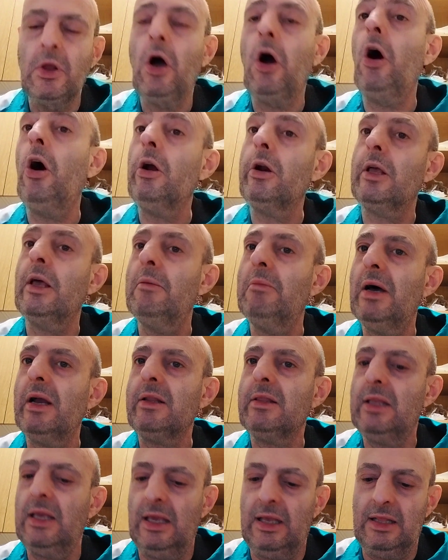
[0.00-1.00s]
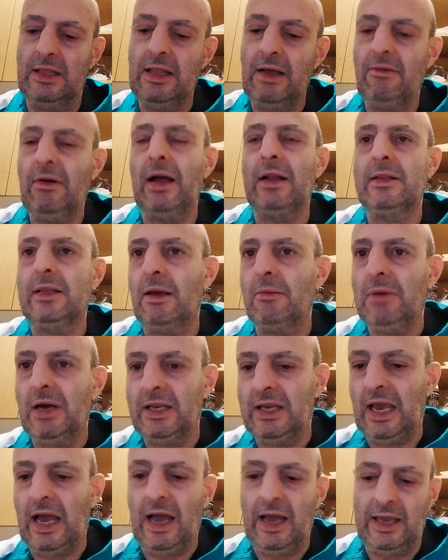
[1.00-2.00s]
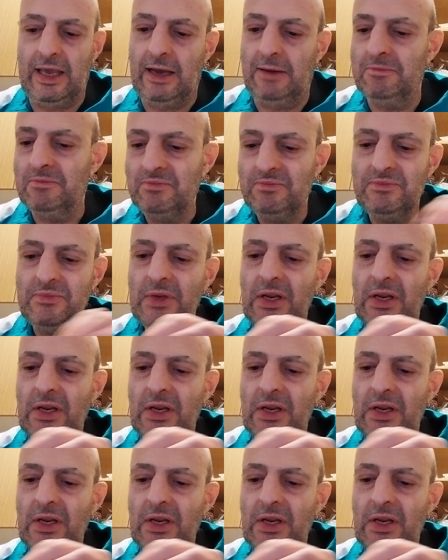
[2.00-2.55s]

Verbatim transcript: Jorge Martin davanti a Bagnaia